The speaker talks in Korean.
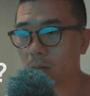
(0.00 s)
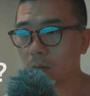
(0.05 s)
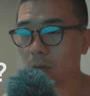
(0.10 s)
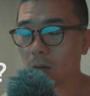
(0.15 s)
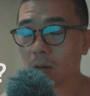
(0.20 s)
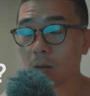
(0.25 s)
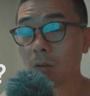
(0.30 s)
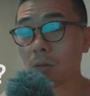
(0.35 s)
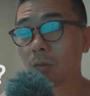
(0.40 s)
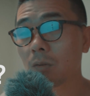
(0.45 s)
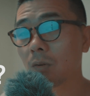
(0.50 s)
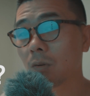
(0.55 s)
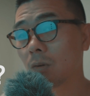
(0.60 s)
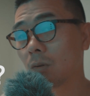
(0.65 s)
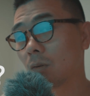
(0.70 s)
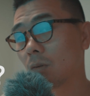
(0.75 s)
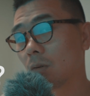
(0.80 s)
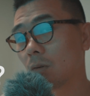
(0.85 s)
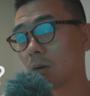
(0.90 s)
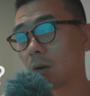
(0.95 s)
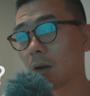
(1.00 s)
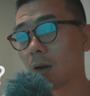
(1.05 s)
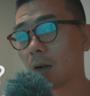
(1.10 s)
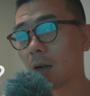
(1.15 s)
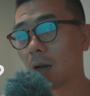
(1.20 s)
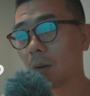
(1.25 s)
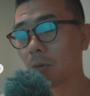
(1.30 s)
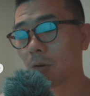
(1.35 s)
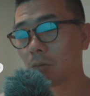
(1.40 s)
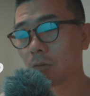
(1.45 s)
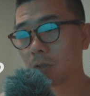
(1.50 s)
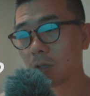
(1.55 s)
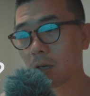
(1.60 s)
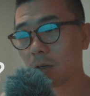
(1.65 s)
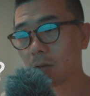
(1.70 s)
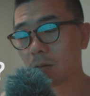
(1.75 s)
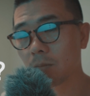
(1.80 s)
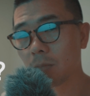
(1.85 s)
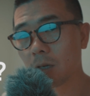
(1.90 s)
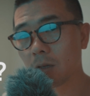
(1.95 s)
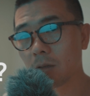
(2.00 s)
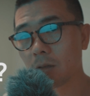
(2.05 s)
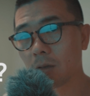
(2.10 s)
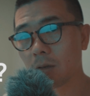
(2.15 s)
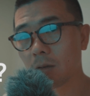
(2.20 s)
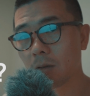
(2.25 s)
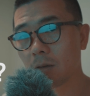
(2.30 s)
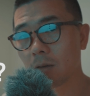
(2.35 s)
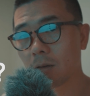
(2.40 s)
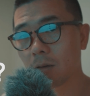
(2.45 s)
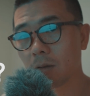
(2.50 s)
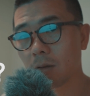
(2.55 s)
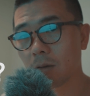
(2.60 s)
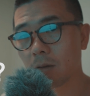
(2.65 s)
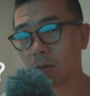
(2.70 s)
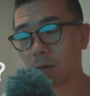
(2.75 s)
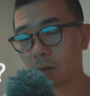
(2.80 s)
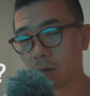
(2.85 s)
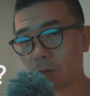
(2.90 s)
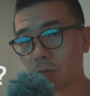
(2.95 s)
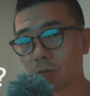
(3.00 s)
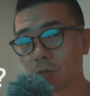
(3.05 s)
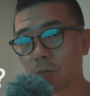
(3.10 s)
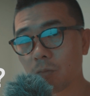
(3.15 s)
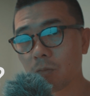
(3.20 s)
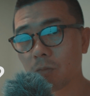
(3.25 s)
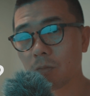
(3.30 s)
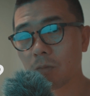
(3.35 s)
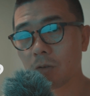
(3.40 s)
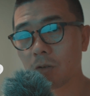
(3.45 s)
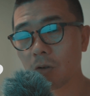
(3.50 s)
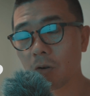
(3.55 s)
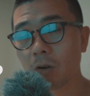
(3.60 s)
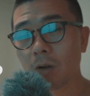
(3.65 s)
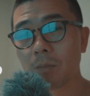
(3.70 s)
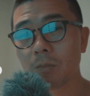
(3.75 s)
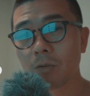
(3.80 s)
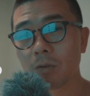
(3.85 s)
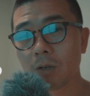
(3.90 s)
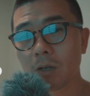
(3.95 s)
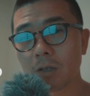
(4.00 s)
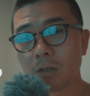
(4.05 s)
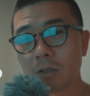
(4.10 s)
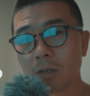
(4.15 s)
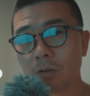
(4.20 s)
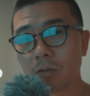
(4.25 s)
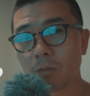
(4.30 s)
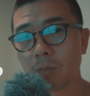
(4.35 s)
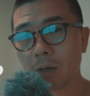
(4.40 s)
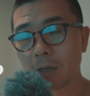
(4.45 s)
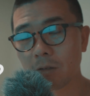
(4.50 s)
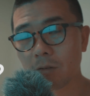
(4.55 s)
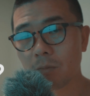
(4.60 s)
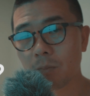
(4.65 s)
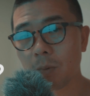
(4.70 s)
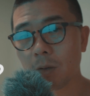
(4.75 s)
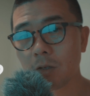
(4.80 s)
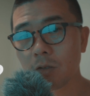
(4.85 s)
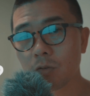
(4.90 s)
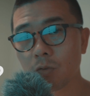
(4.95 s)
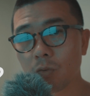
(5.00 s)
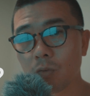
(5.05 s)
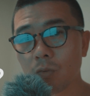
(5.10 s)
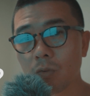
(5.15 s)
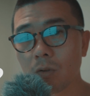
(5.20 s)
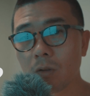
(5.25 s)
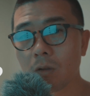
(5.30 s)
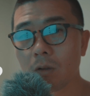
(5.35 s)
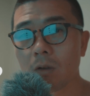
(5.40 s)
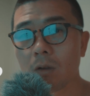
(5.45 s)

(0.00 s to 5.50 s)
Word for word: 닦아놓고 가볍고 작은 바디 그래도 좀 결과물은 괜찮고 바디 스펙이 좋은